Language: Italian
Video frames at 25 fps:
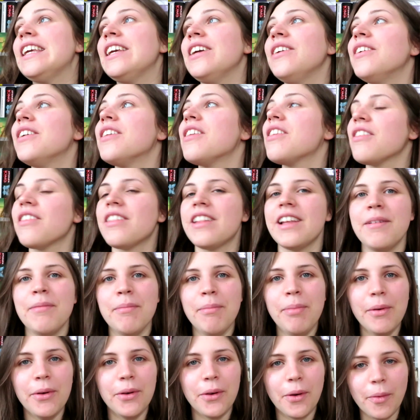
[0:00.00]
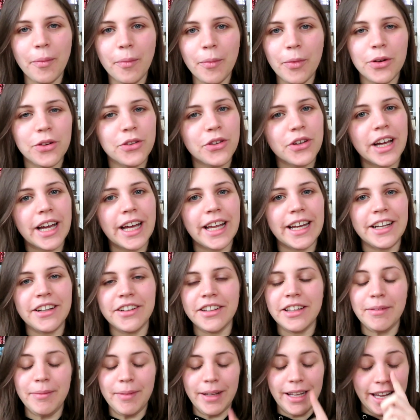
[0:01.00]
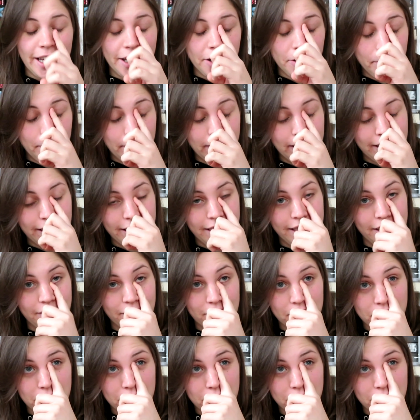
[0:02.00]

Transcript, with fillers: in questo tempo non molto carino di Milano perché sta